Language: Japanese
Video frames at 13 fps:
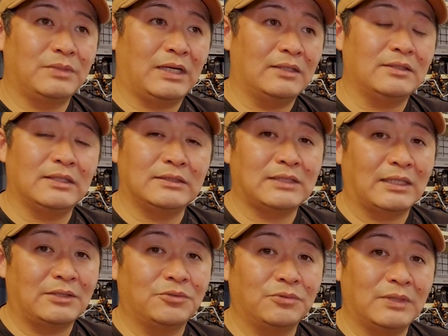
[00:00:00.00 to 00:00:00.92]
まあ、安定し
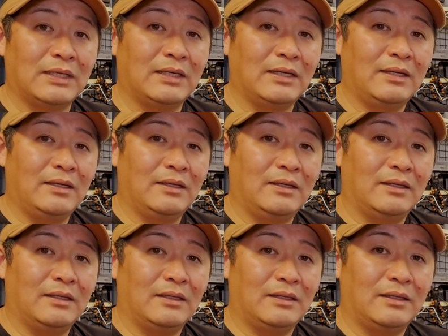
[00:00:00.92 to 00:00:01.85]
た飛行は、
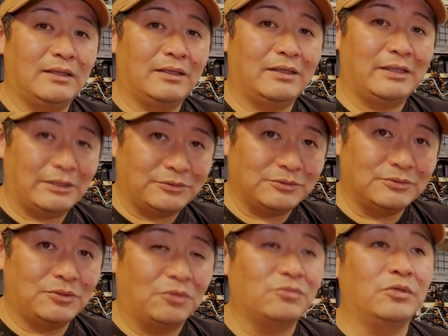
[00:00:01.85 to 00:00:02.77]
えー、得れる
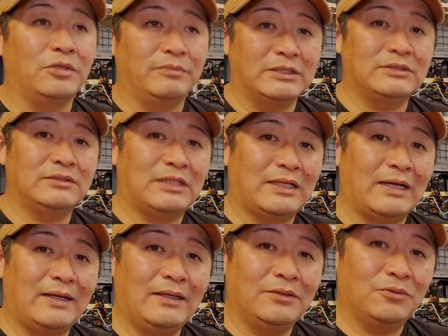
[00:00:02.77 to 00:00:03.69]
と思います。た
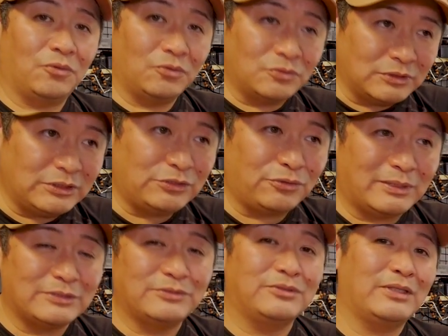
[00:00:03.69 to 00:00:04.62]
だ、遠くに飛
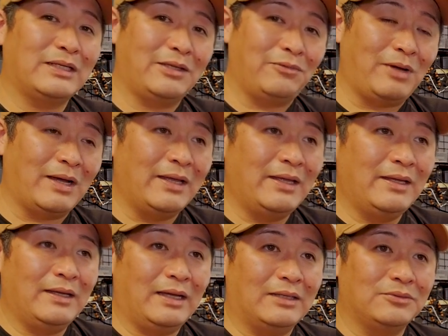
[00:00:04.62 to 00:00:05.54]
ばすのだけは、
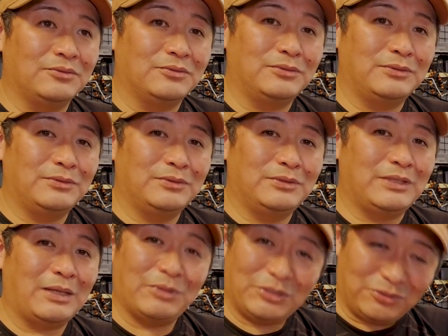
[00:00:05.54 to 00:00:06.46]
あの
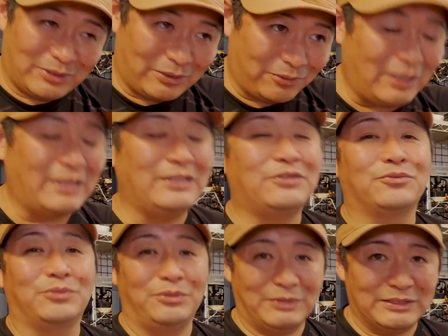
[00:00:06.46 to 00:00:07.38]
やめといた方がいい
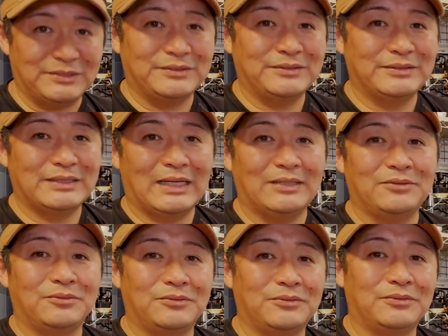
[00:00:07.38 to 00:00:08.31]
と思います。あ
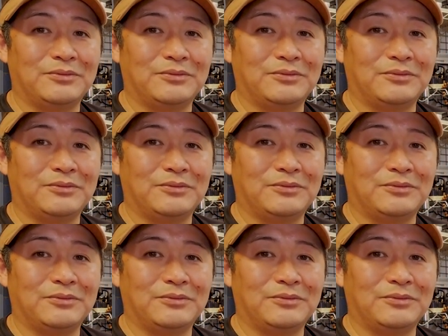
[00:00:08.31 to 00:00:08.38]
の